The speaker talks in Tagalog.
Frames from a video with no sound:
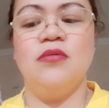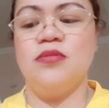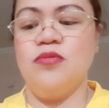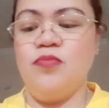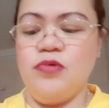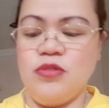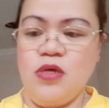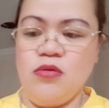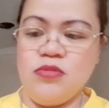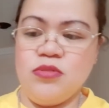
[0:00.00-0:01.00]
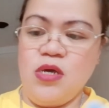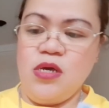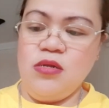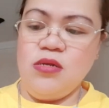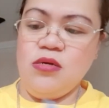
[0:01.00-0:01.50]
So,
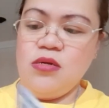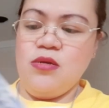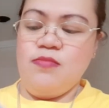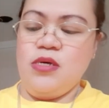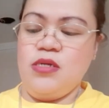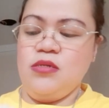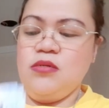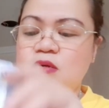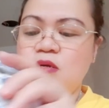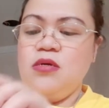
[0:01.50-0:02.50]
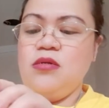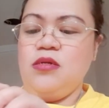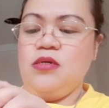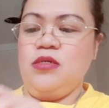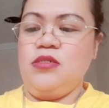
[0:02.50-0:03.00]
4,000 ang laman
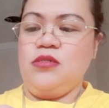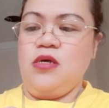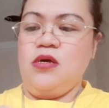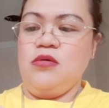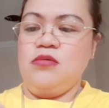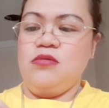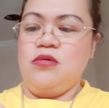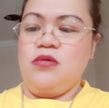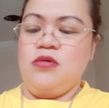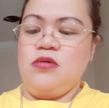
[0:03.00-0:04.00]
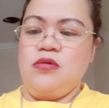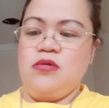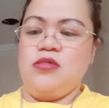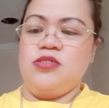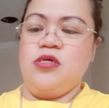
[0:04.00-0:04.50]
ng isang
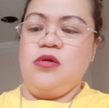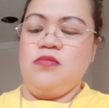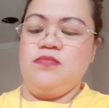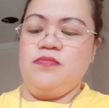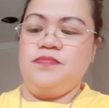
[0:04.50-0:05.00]
shell.